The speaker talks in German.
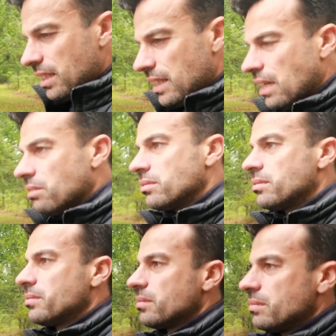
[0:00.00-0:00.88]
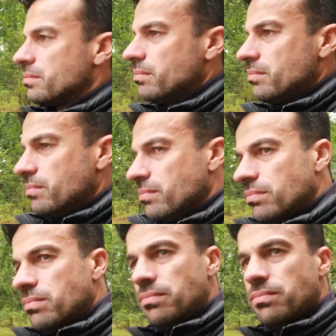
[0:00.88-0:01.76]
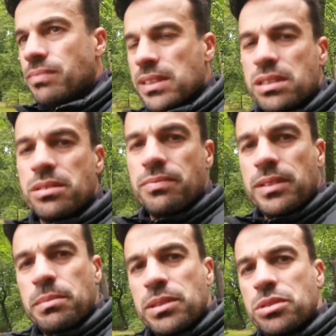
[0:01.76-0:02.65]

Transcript: ja und äh, was, was man